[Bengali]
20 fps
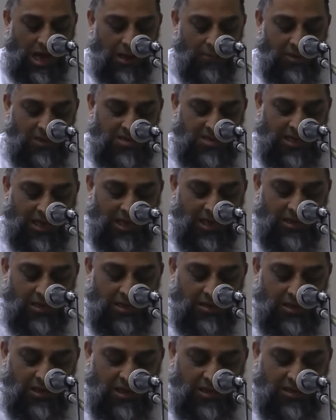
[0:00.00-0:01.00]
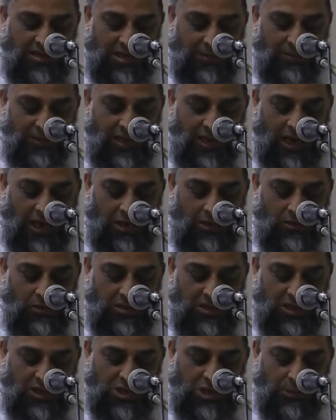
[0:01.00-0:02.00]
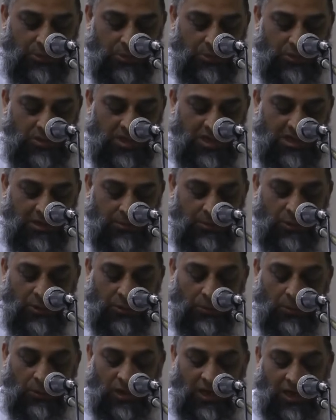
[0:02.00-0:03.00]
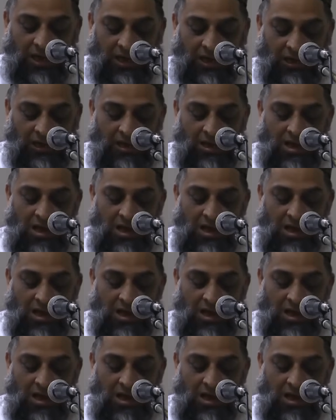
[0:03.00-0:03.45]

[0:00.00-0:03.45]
আমি চাই না দেখতে বিরান হতে সবুজের বনবরানি